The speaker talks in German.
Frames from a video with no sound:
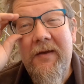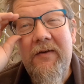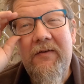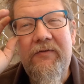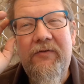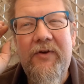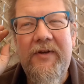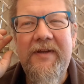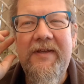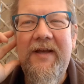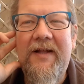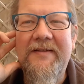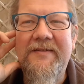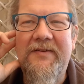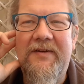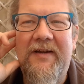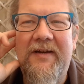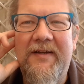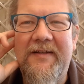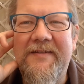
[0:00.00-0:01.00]
Vor nicht allzu
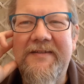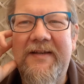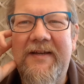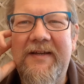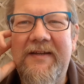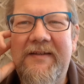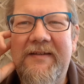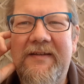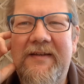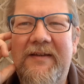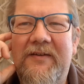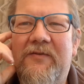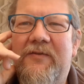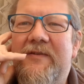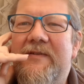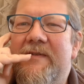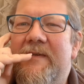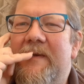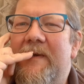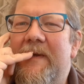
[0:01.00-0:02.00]
langer Zeit hat
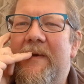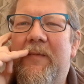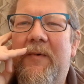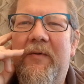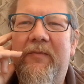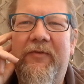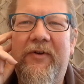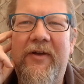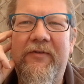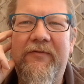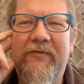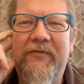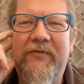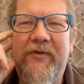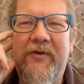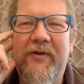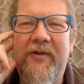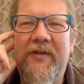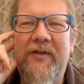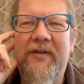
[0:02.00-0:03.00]
unser lieber
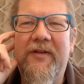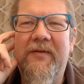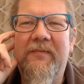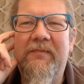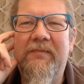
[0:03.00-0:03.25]
Pfeifenfreund